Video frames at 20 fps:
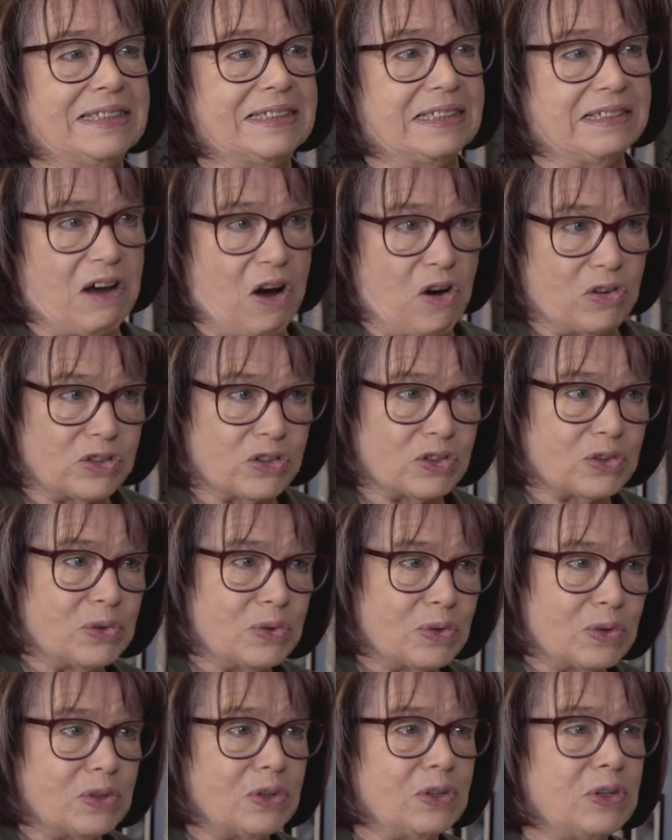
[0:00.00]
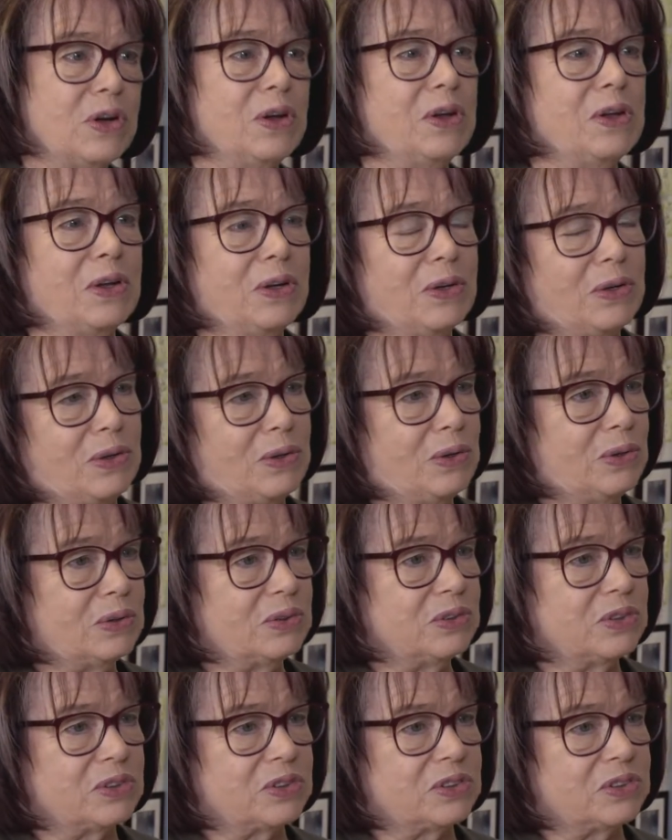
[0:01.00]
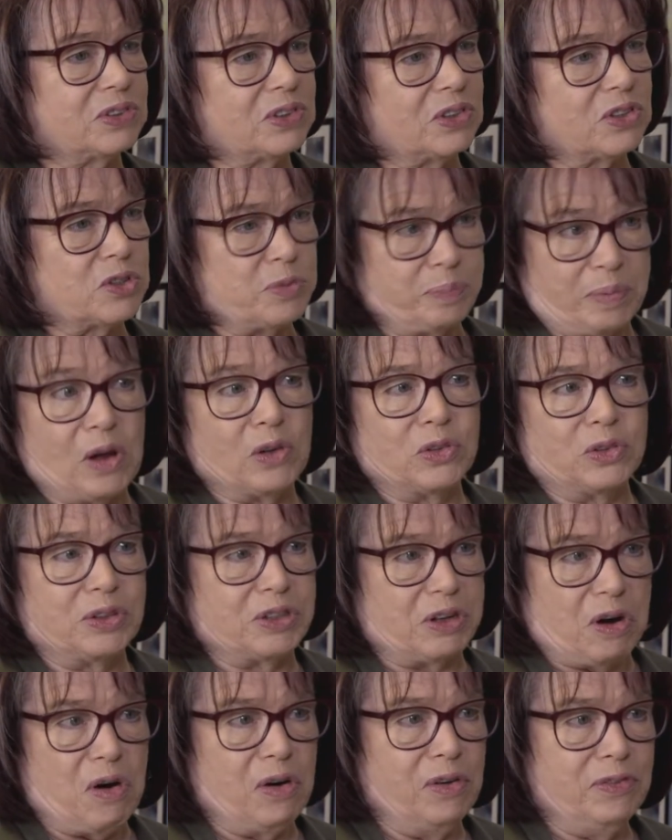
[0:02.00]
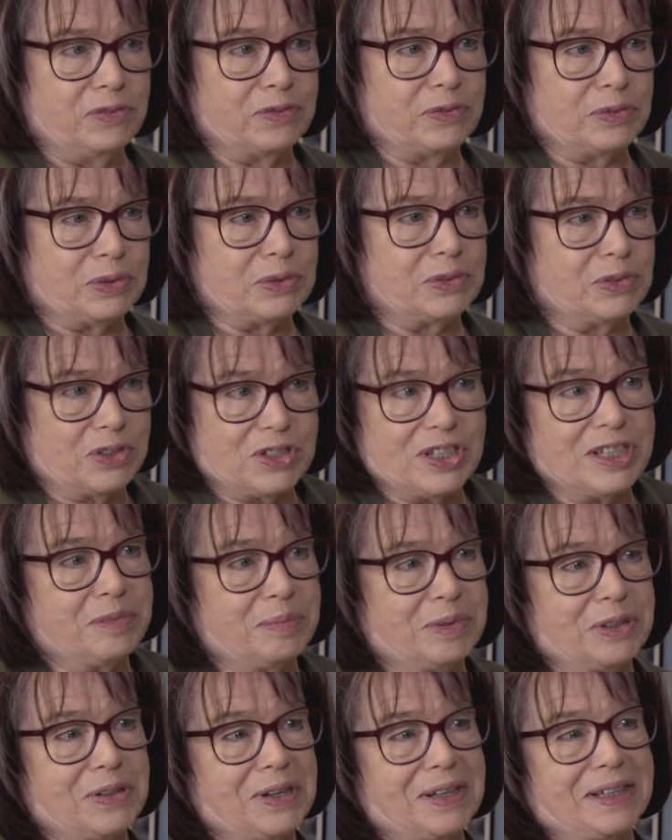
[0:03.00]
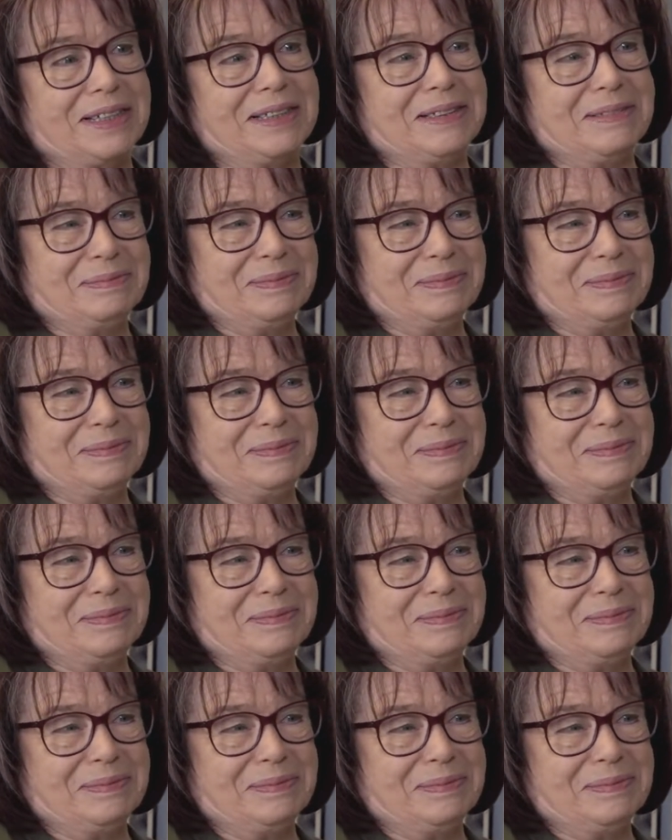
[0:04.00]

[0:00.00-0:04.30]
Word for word: den Ausdruck und das baut halt auf und das sieht man darin.